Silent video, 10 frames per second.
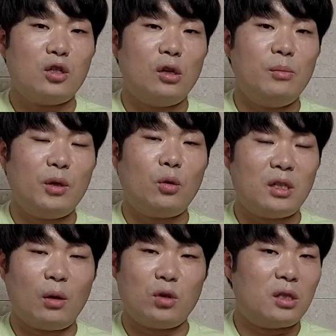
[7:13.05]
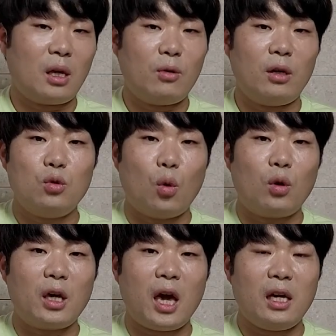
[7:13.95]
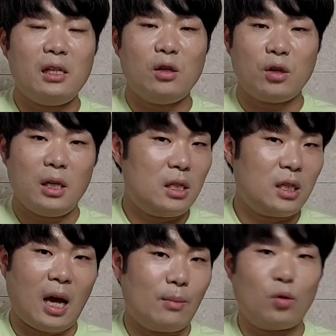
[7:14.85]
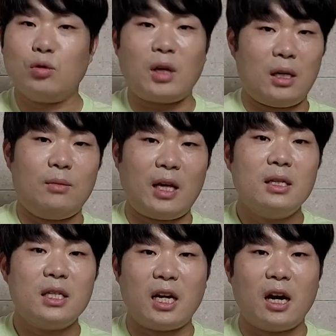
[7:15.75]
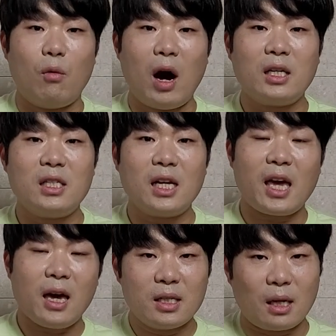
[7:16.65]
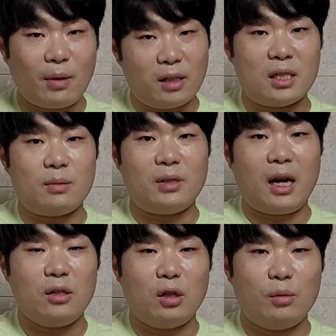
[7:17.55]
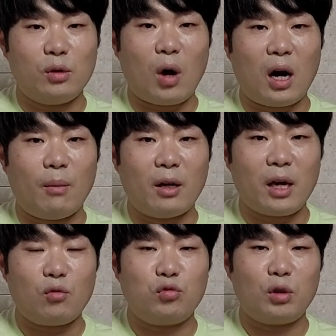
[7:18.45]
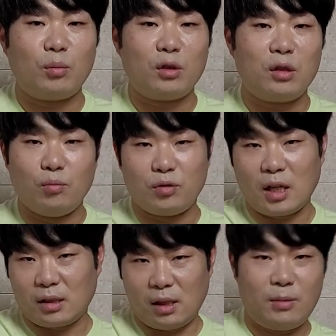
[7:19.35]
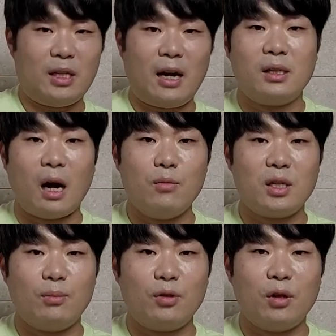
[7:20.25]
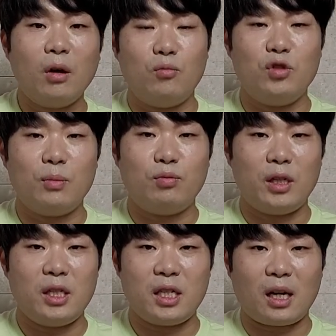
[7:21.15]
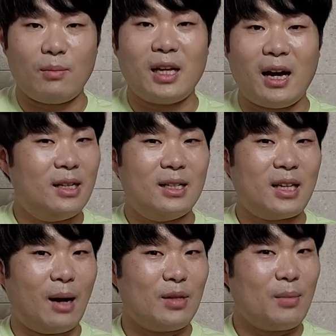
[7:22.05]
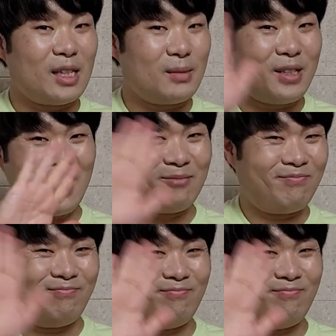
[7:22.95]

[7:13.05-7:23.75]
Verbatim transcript: 저를 믿고 따라오신다면 독해 1영역 이제는 아무것도 아닙니다. 제가 확실하게 잡아드리겠습니다. 여러분들 과감하게 구독 버튼 부탁드립니다. 다음 시간부터 문제풀이 시작합니다. 다음 시간에 뵙겠습니다.